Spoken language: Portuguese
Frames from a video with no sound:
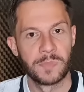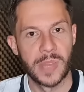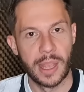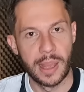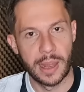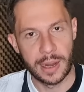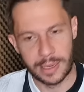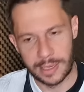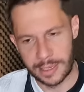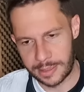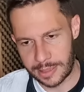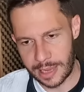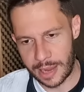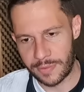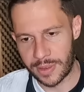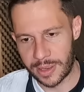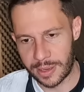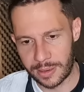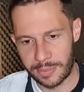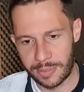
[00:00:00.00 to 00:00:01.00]
era ali,
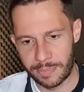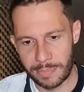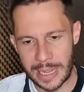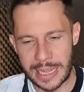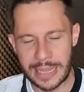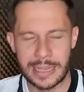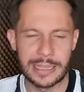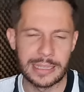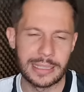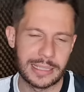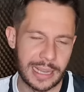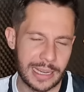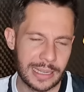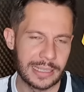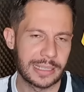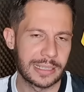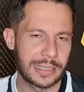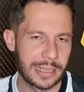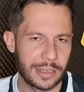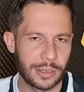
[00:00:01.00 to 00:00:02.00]
estava bem
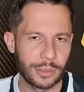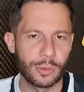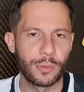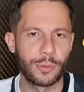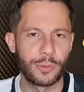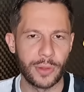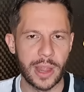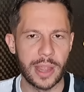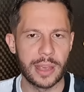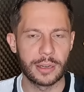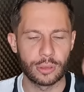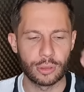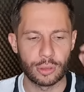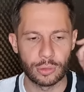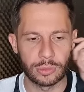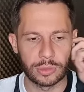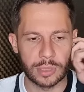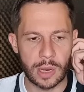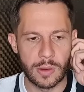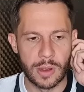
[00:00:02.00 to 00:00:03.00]
recente a saída do
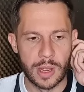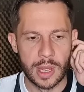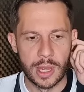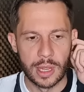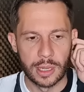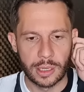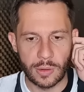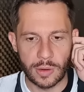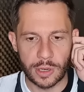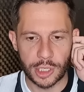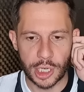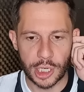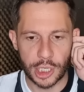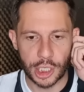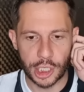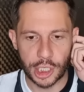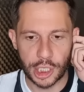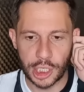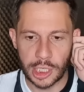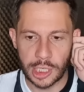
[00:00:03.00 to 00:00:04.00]
Ferguson tal. Então a
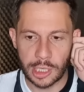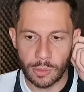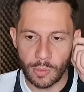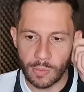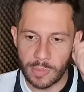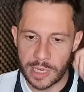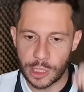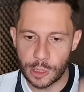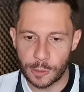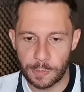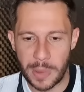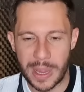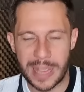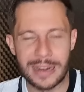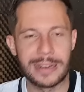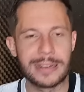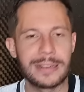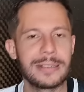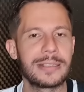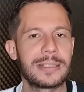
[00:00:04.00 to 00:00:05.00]
gente tinha uma
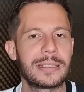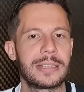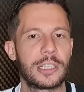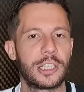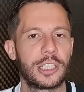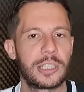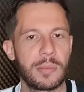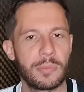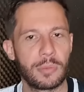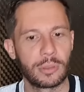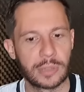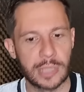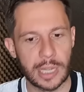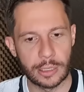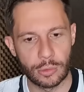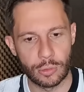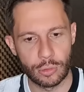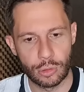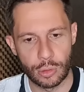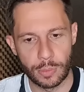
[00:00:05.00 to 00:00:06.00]
esperança de ter
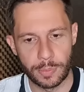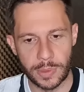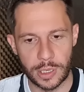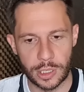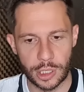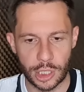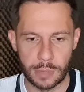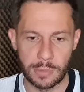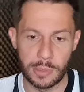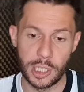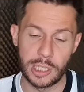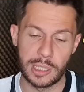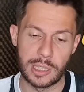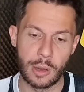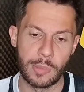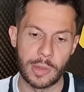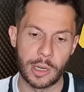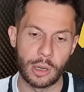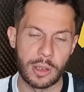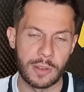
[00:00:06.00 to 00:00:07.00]
montado um super time, de
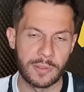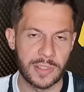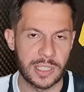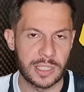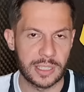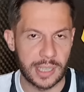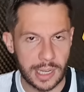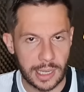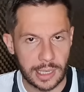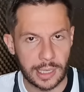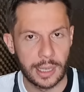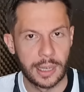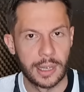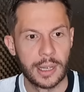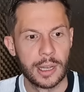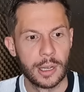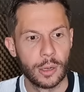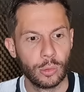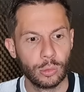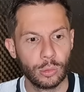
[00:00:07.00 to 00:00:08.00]
ter uma nova estrela,
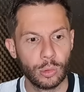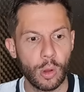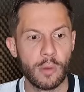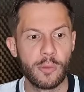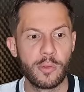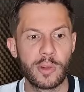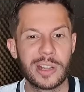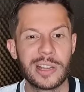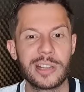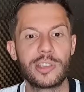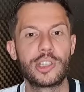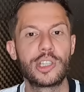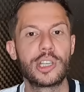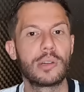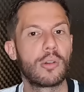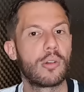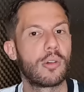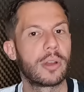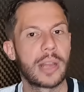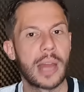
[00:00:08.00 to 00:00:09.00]
um novo
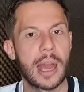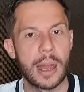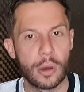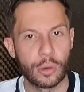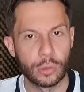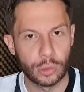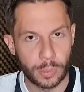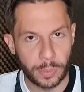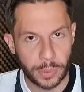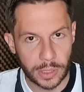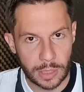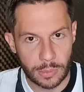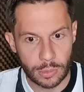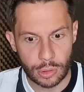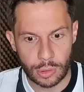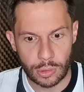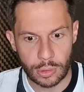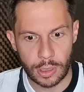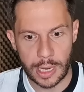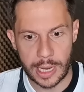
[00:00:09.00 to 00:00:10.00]
Cristiano Ronaldo,
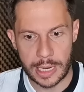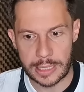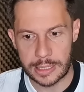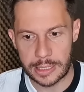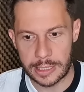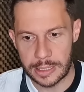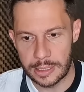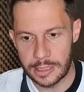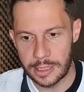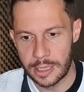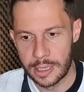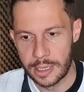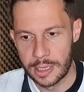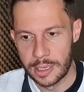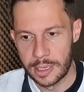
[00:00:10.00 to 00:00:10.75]
podemos colocar assim.